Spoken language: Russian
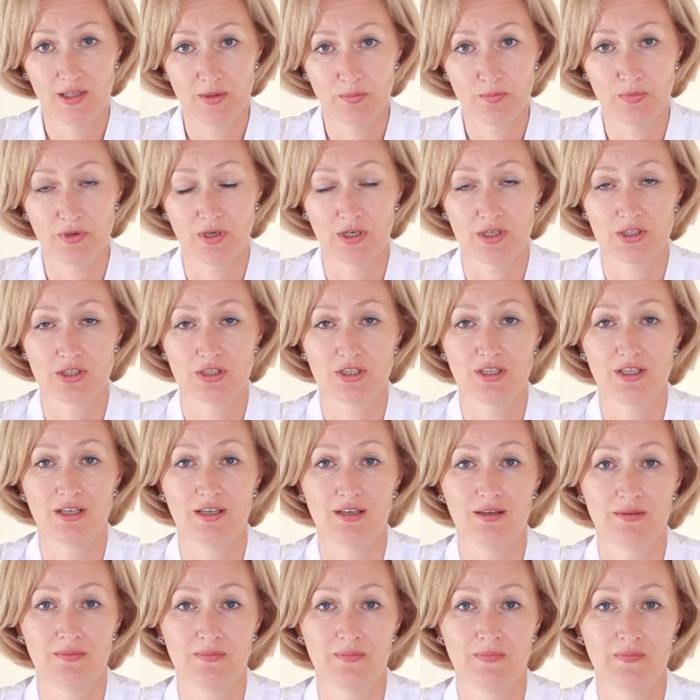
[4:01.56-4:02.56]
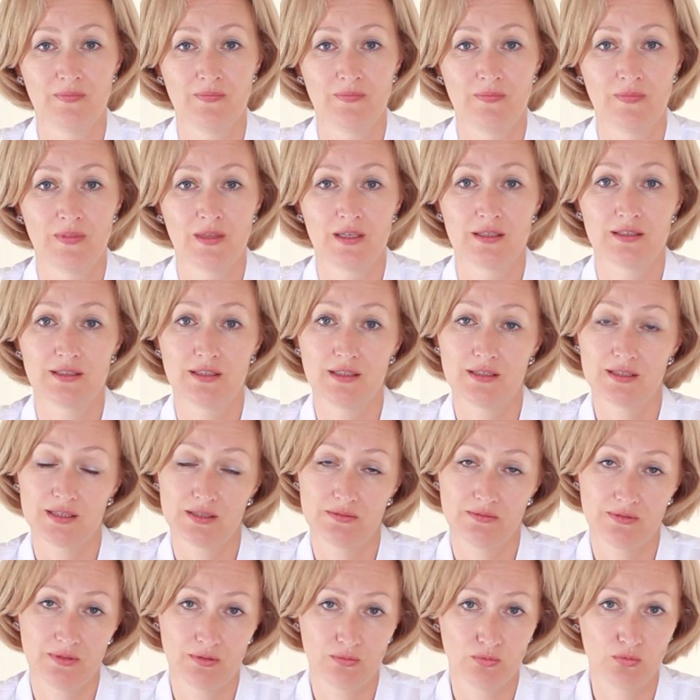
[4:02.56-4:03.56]
порошки,
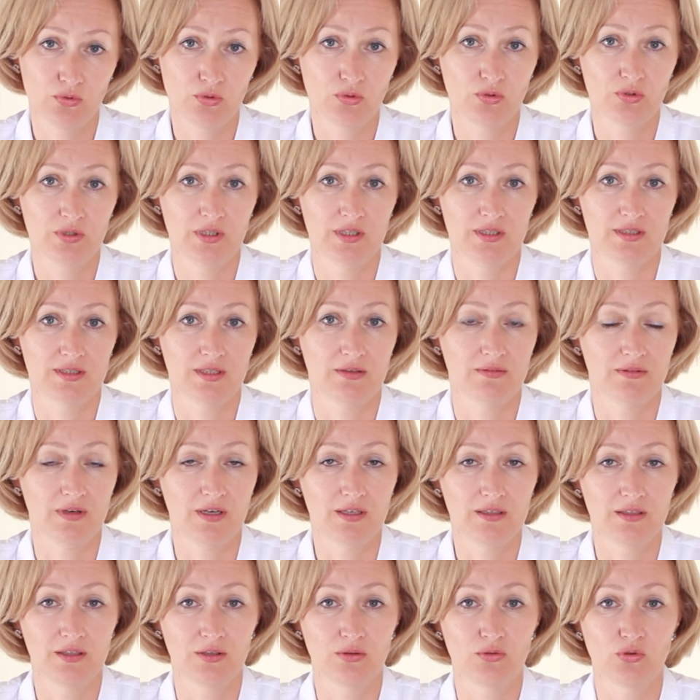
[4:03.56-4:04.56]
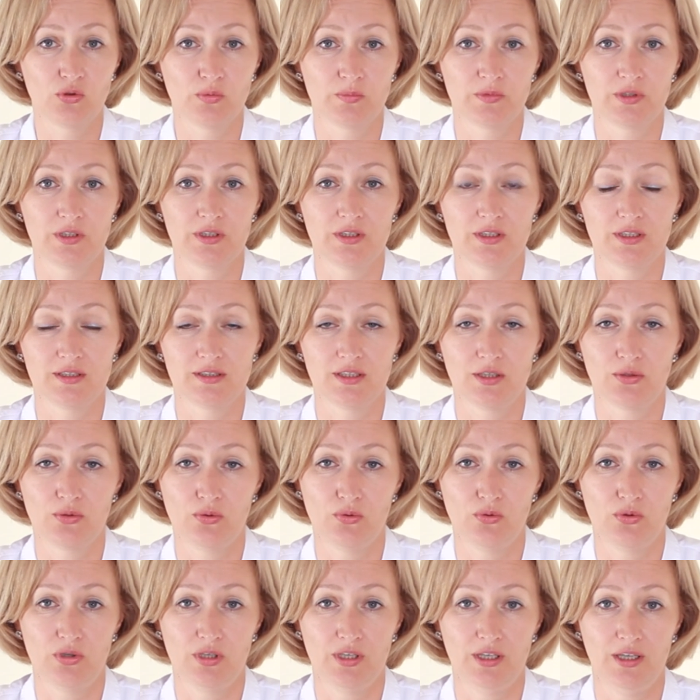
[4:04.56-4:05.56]
средства ухода за ванной комнатой, за
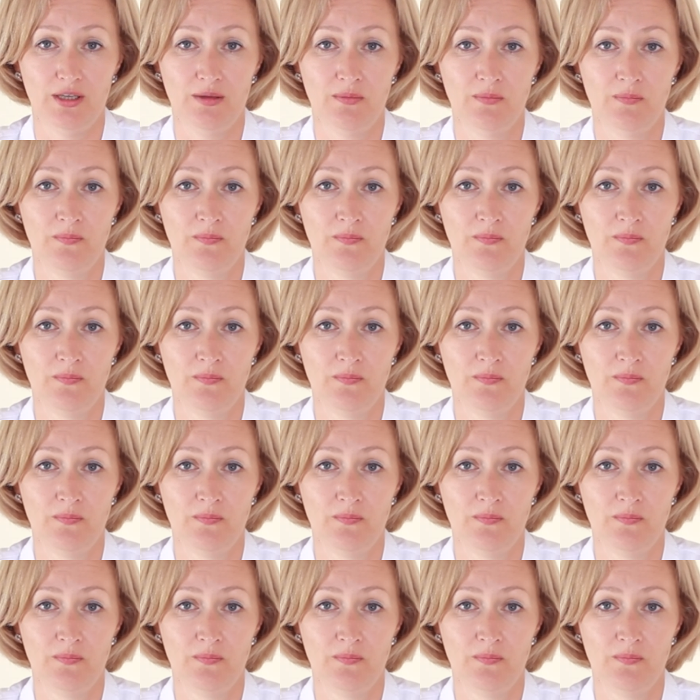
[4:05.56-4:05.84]
кухней.